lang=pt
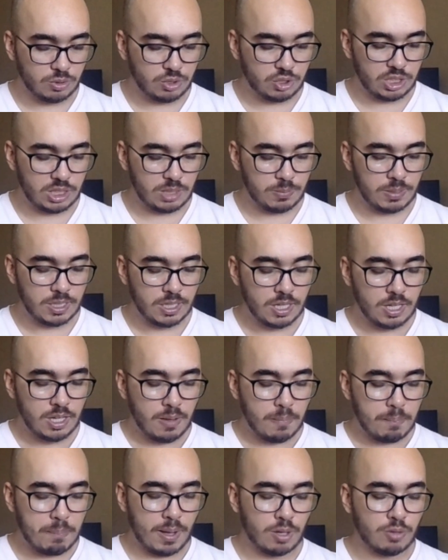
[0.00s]
do time
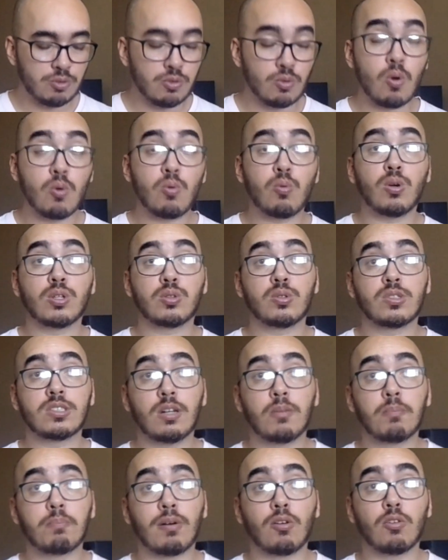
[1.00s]
para o jogo contra o
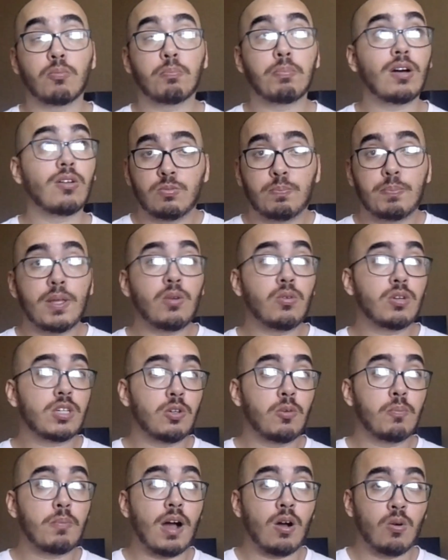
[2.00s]
São Paulo? Pelo que
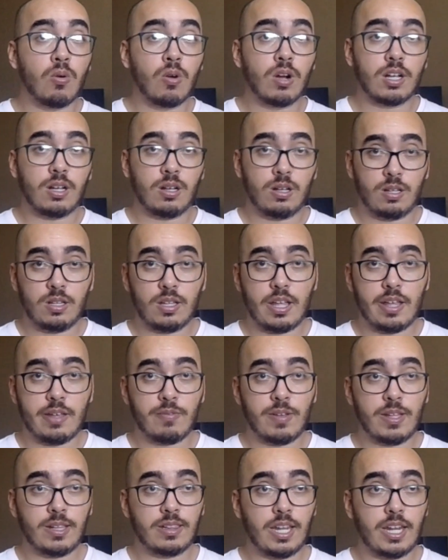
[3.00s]
o Barroca é,
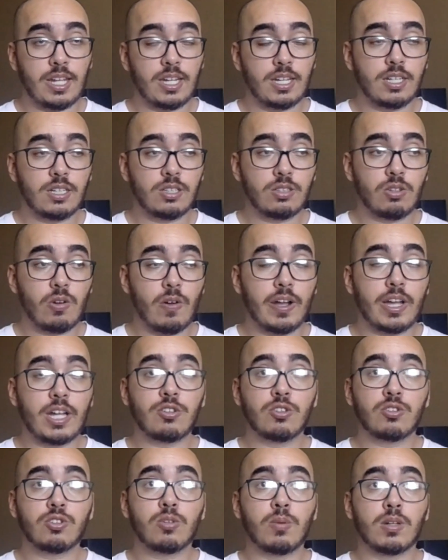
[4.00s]
vem treinando, eu
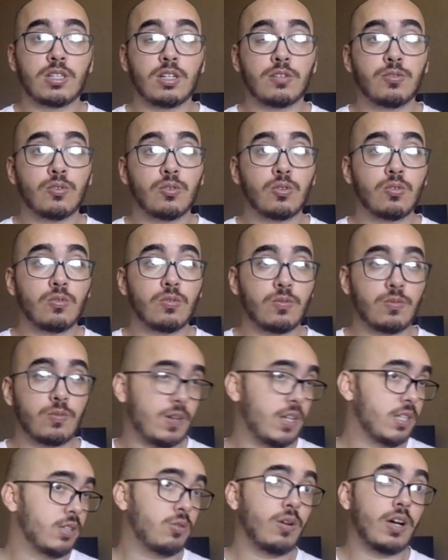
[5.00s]
acredito que o Botafogo
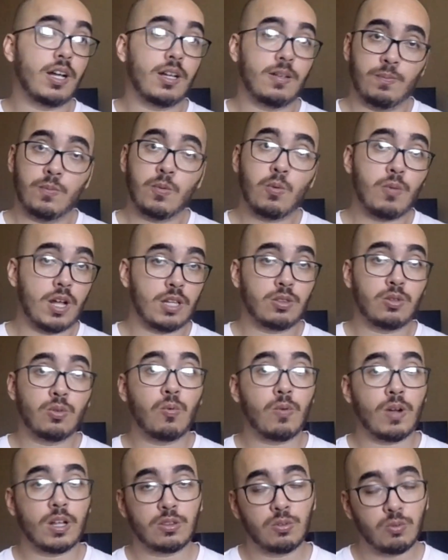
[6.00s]
vai atuar no
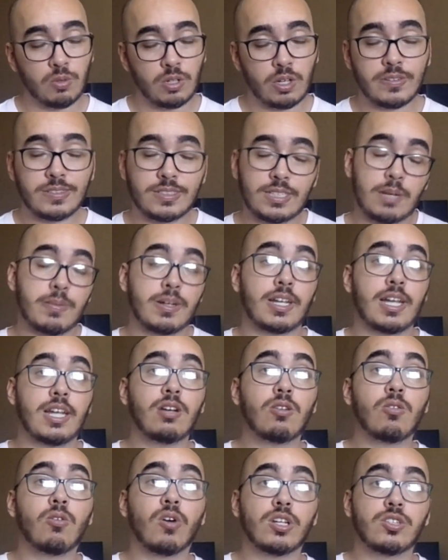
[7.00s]
4-1-4-1, que é o esquema que ele
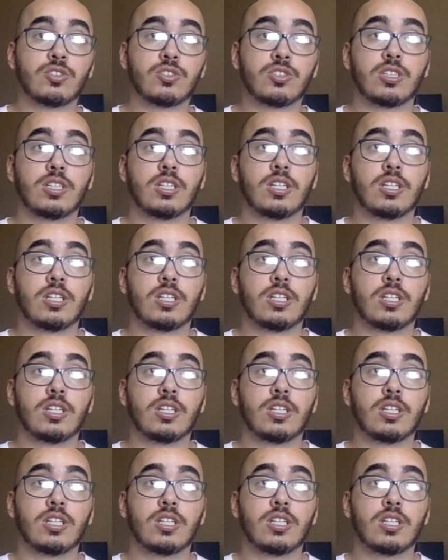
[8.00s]
gosta.